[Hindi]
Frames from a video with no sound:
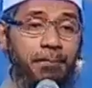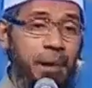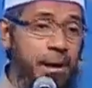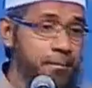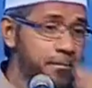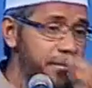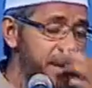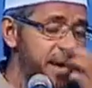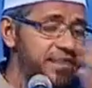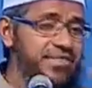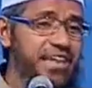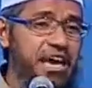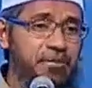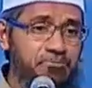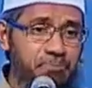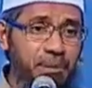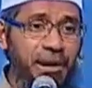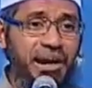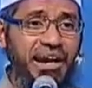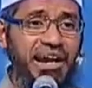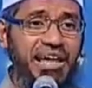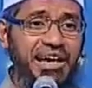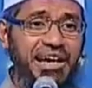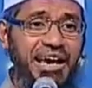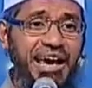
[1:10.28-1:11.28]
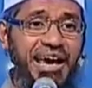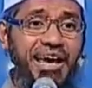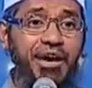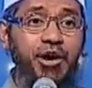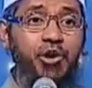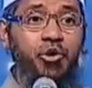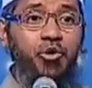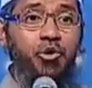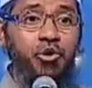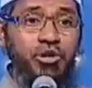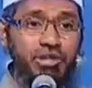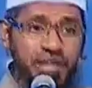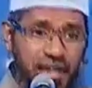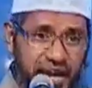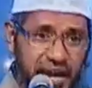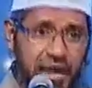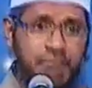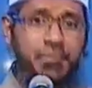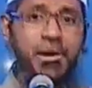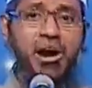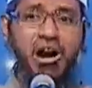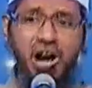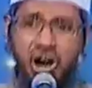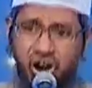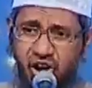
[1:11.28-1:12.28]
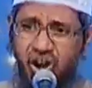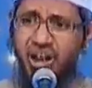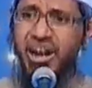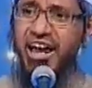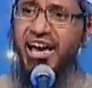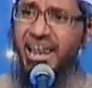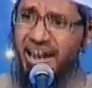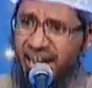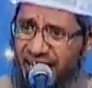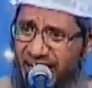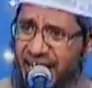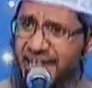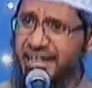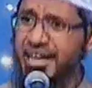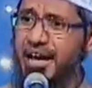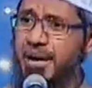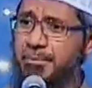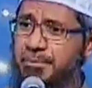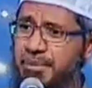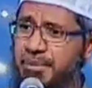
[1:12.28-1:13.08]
बम के साथ पकड़े गए उनके लिए मकोकोला लगाई क्या